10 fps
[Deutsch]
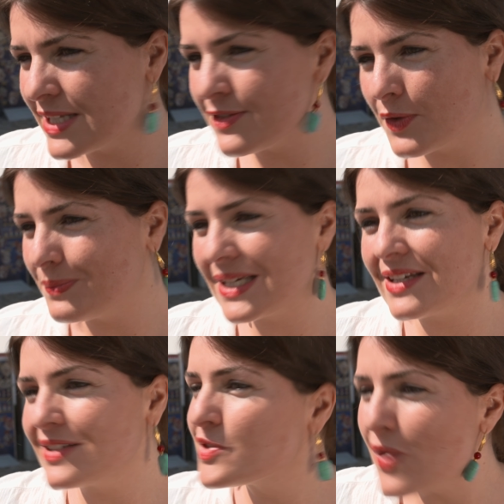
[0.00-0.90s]
ist für
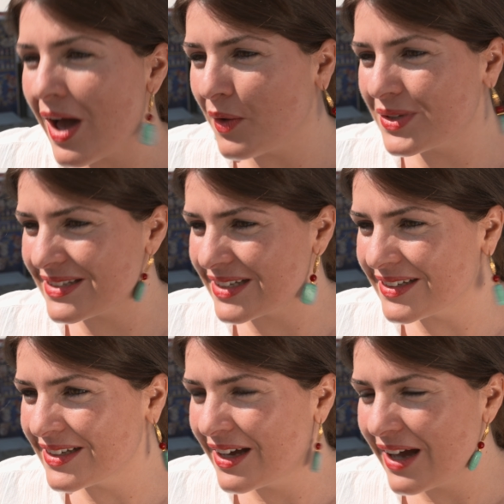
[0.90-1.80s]
mich zu
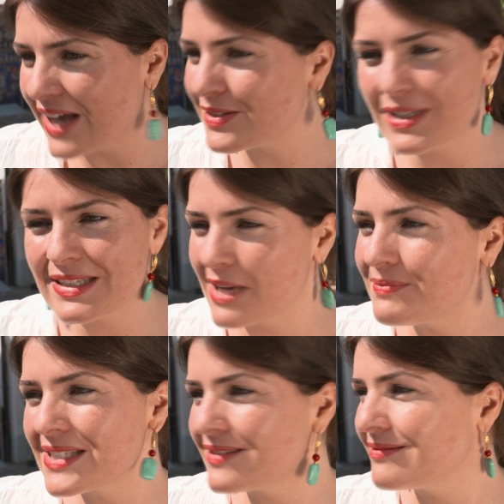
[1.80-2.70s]
Hause. Also es
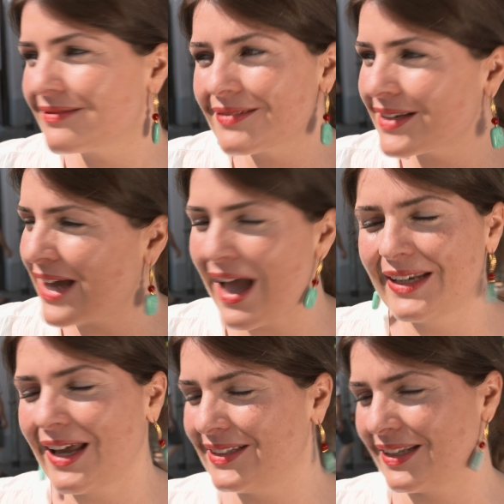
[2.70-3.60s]
gibt
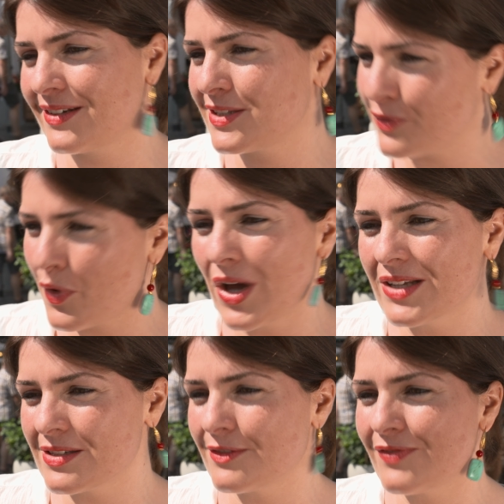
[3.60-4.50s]
kein anderes
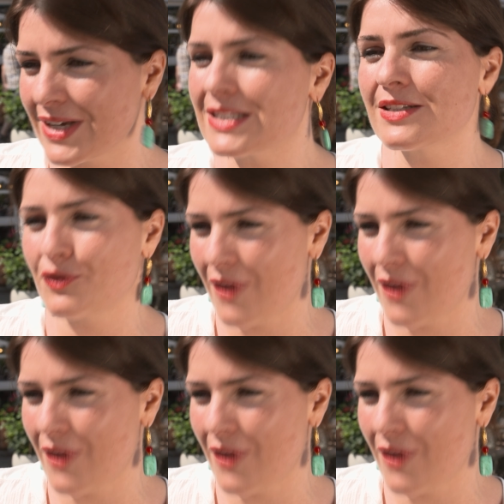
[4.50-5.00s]
Wort, was